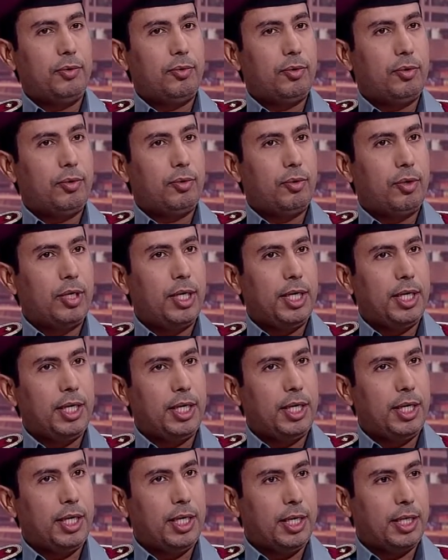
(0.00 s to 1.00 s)
وهي
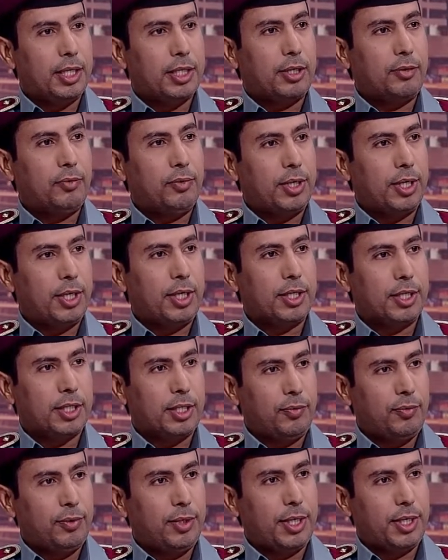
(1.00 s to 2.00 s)
هي اللي تطور
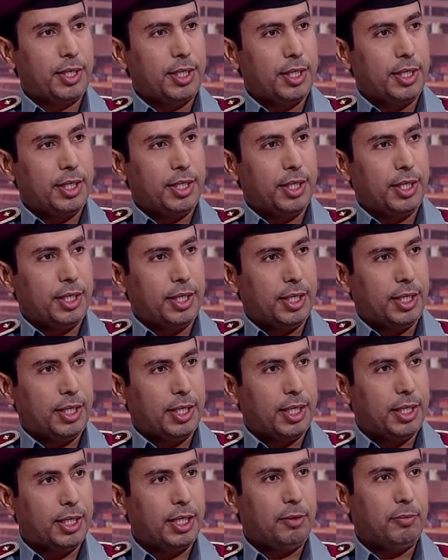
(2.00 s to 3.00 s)
تطور آه
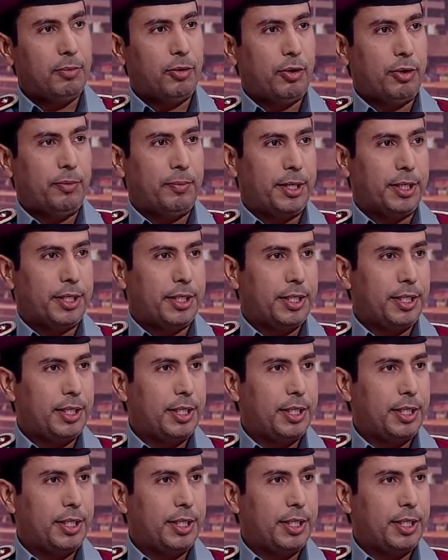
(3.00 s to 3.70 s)
هذه البوابات